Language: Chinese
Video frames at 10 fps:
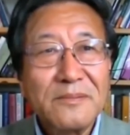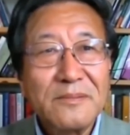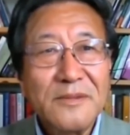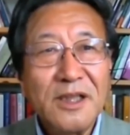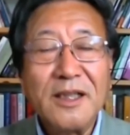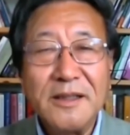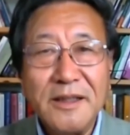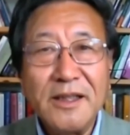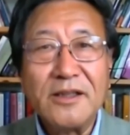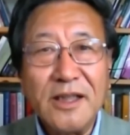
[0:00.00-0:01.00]
那肯
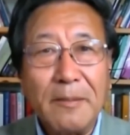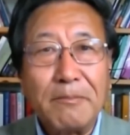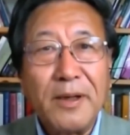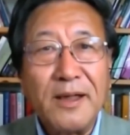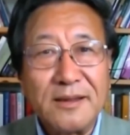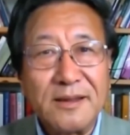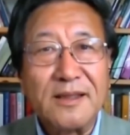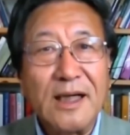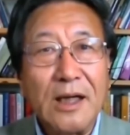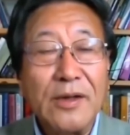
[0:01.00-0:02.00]
定是带棒子的
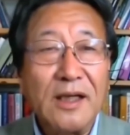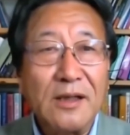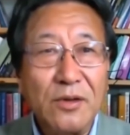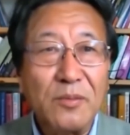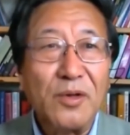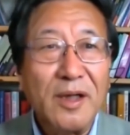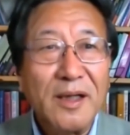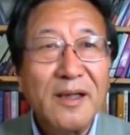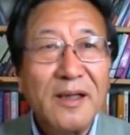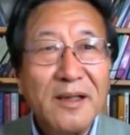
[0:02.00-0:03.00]
家伙赢，对不对？
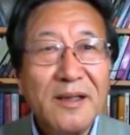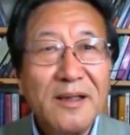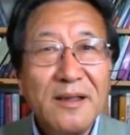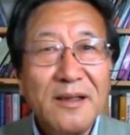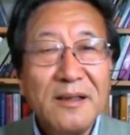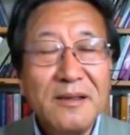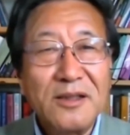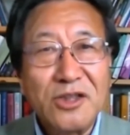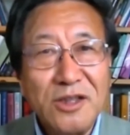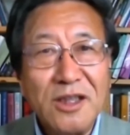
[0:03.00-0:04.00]
那
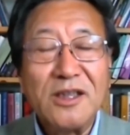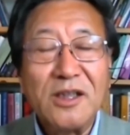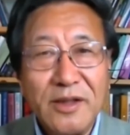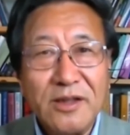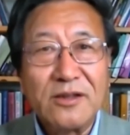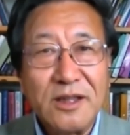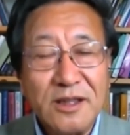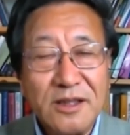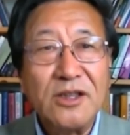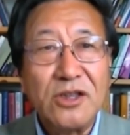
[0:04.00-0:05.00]
实际上这回就是真
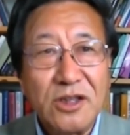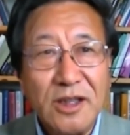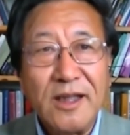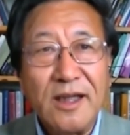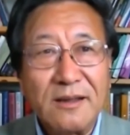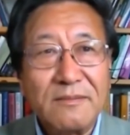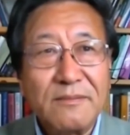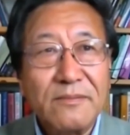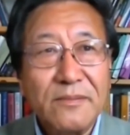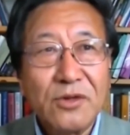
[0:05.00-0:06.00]
真是这样，
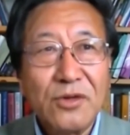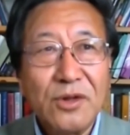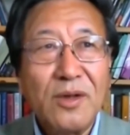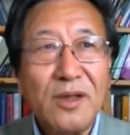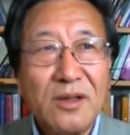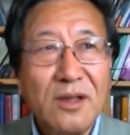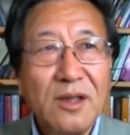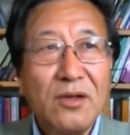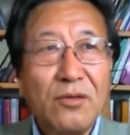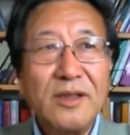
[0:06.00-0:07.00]
所以我
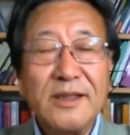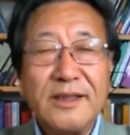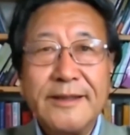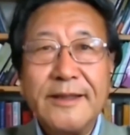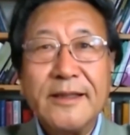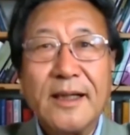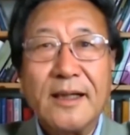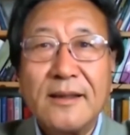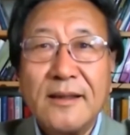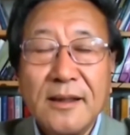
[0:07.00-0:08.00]
我想先
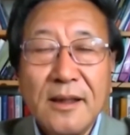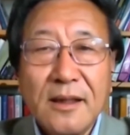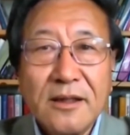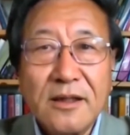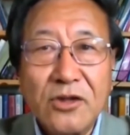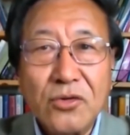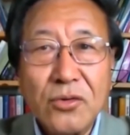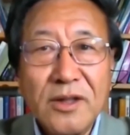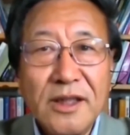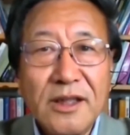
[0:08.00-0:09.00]
呢，这个
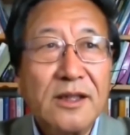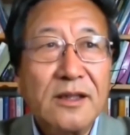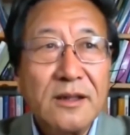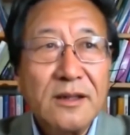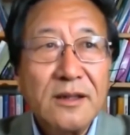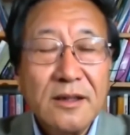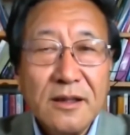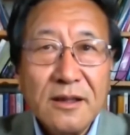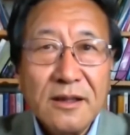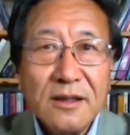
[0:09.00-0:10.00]
说一下这个
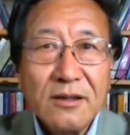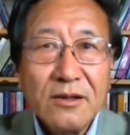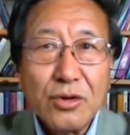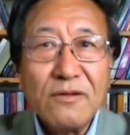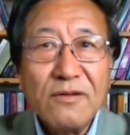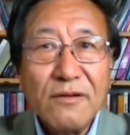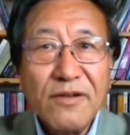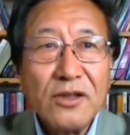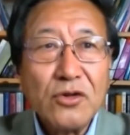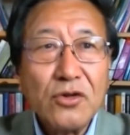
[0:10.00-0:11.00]
双方
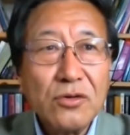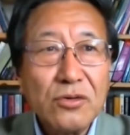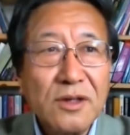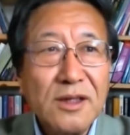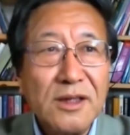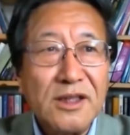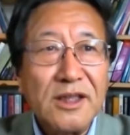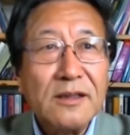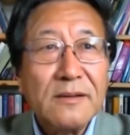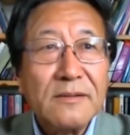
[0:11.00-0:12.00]
发生冲突的地
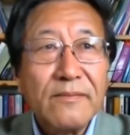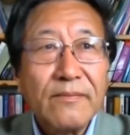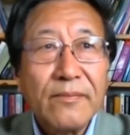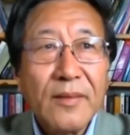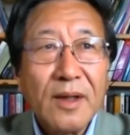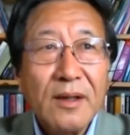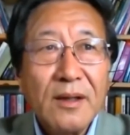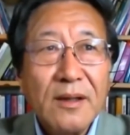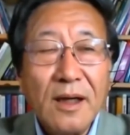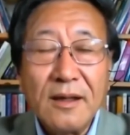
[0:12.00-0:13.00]
形，
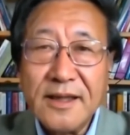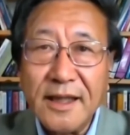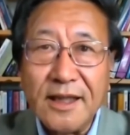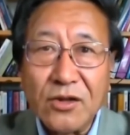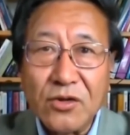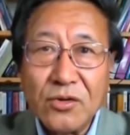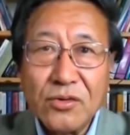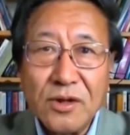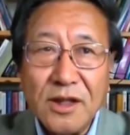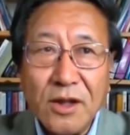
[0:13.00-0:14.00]
然后再讲冲
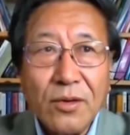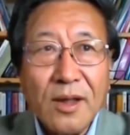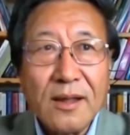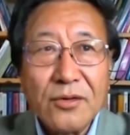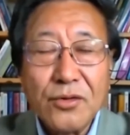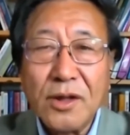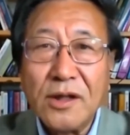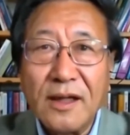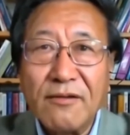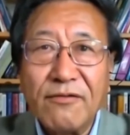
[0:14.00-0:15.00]
突的情况，最
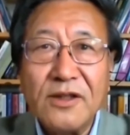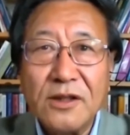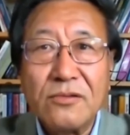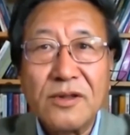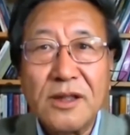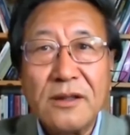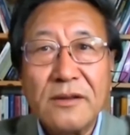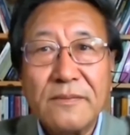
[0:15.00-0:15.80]
后来分析动机。